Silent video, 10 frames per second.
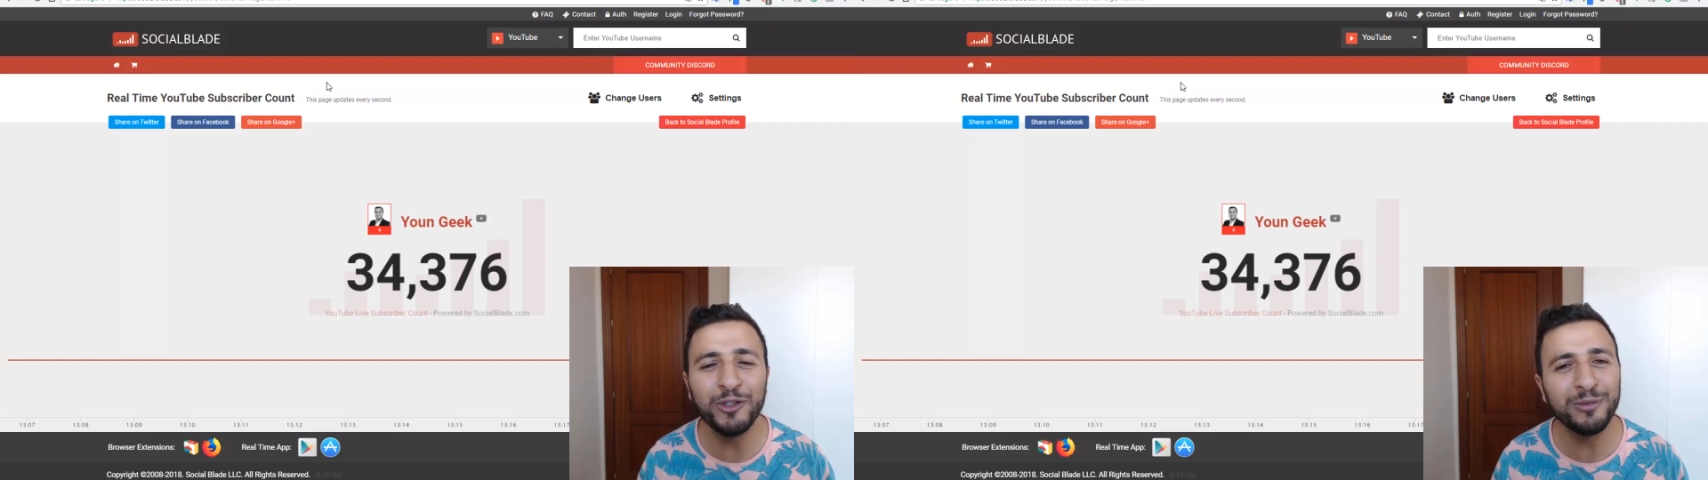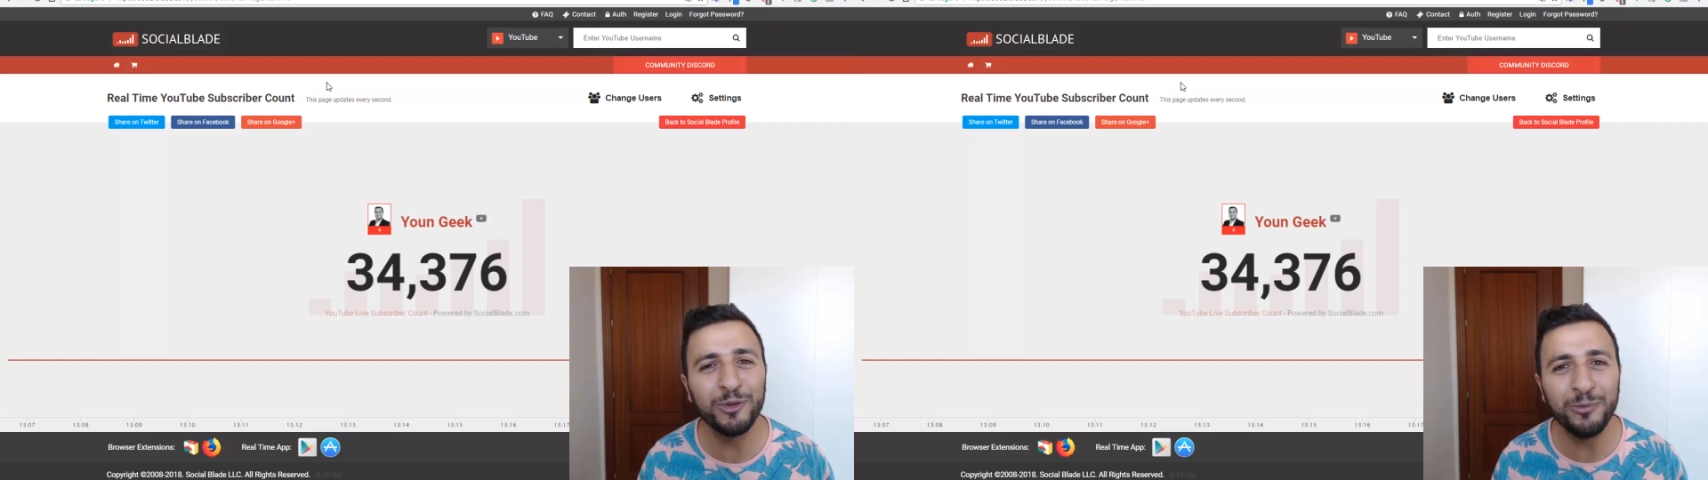
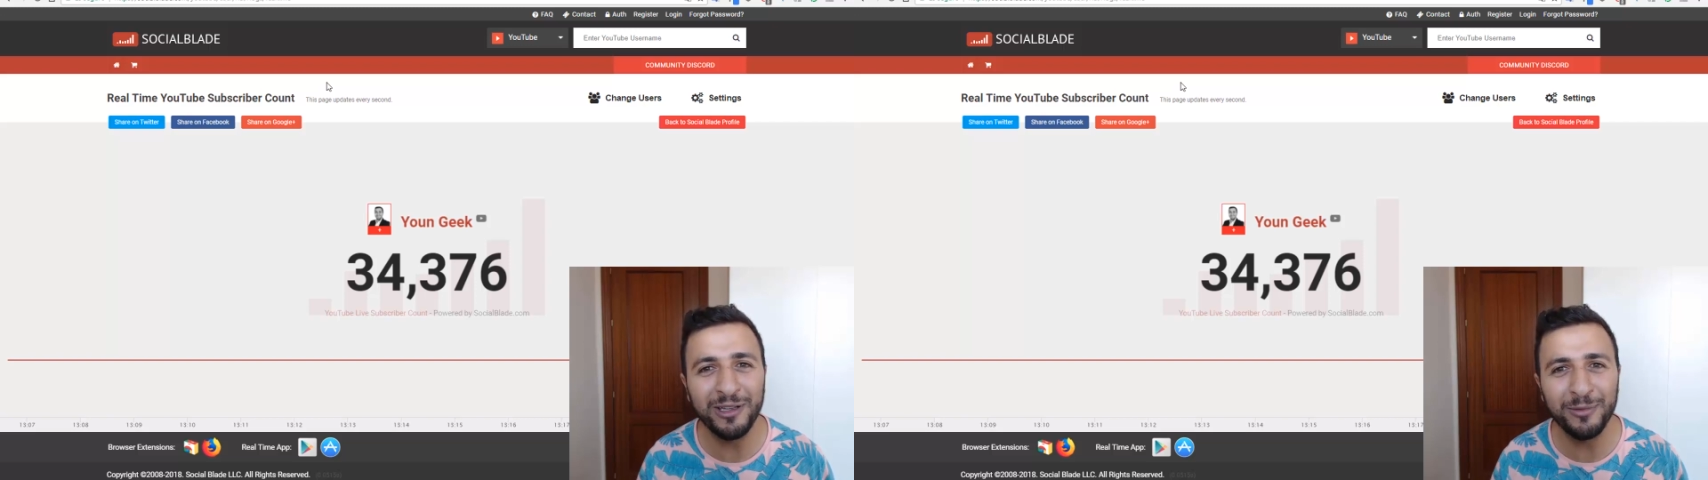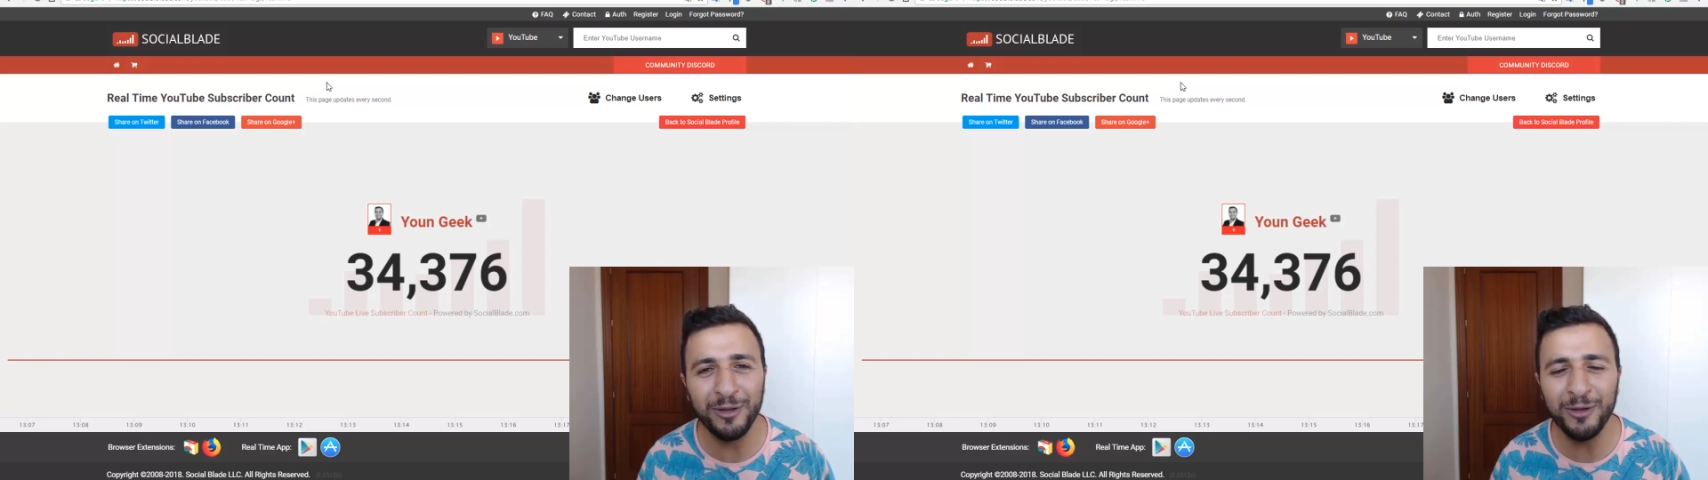muchísimos
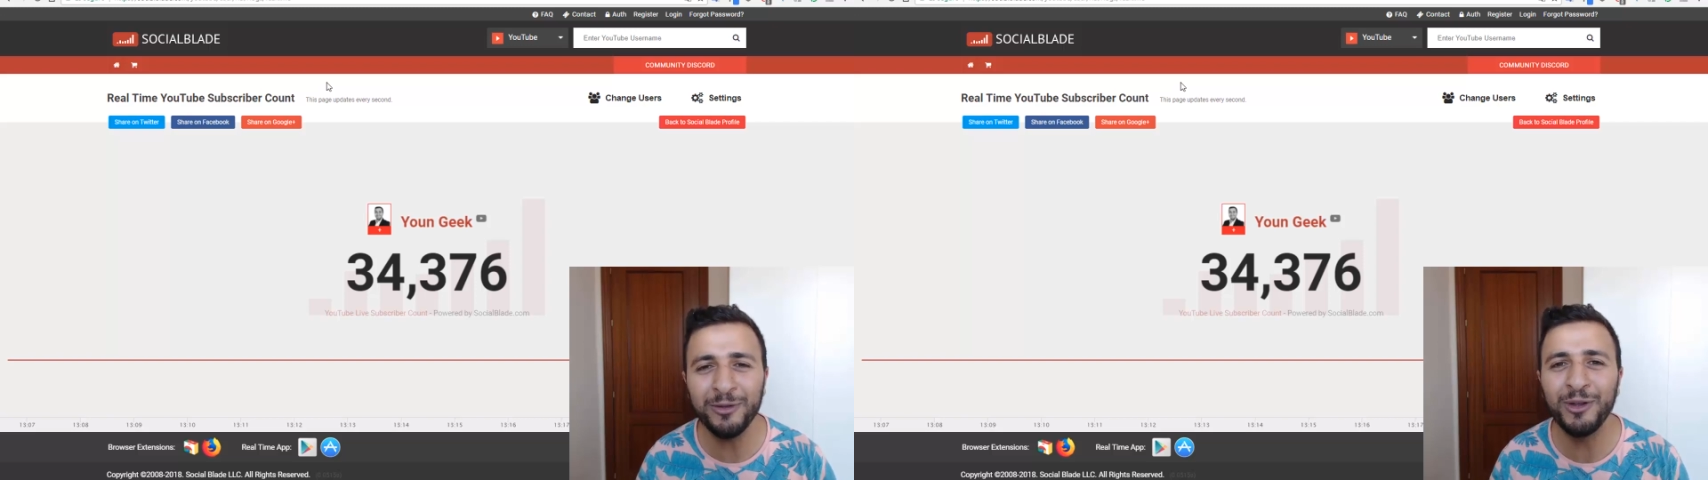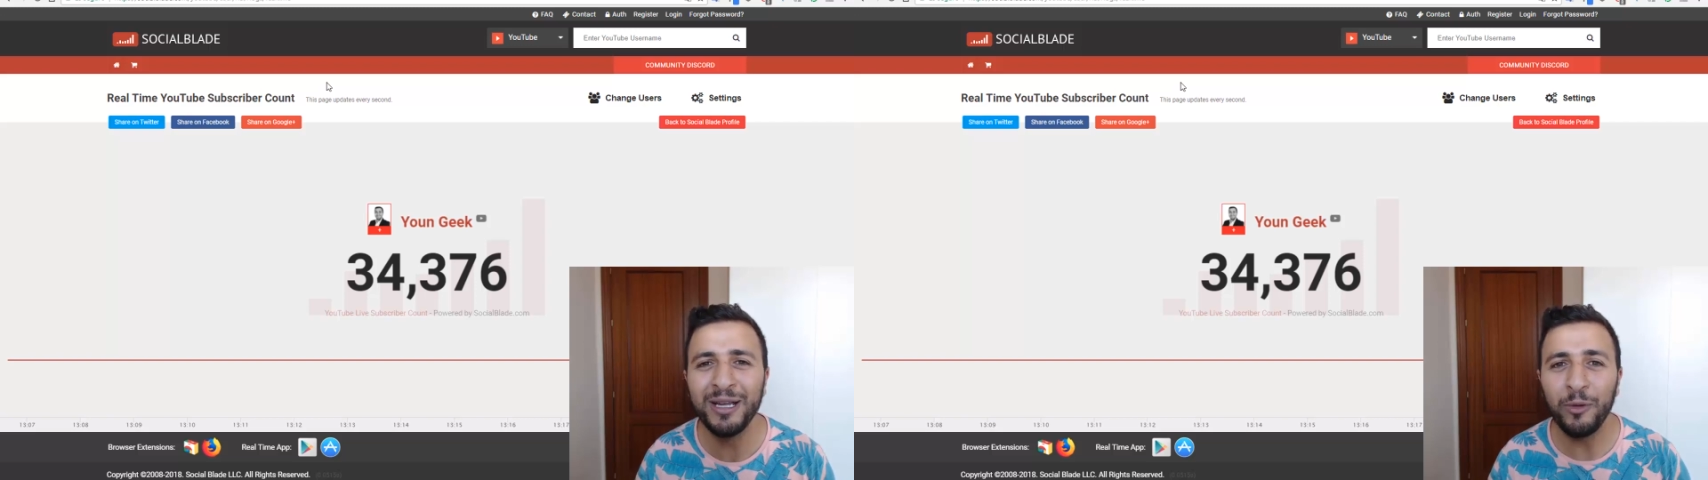más vídeos.